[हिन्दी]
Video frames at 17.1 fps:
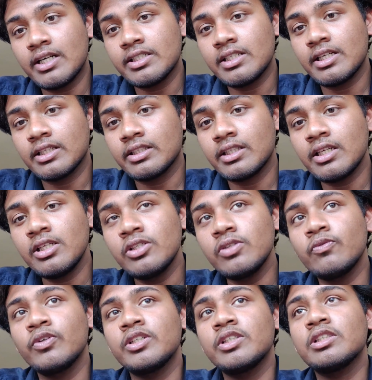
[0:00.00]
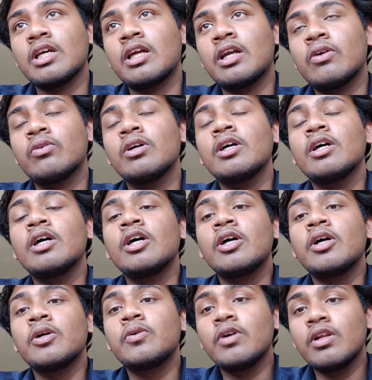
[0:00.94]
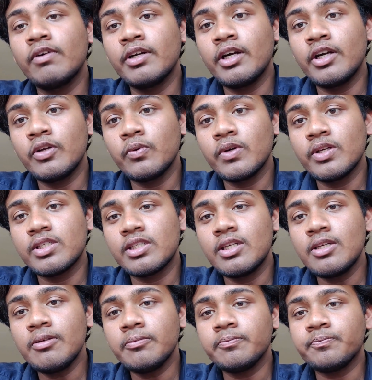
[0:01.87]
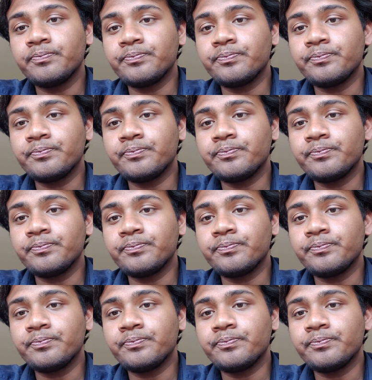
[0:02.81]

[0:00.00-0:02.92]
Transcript: चार्ज लगता है विच इज़ अराउंड ट्वेल्व हंड्रेड यू एस डी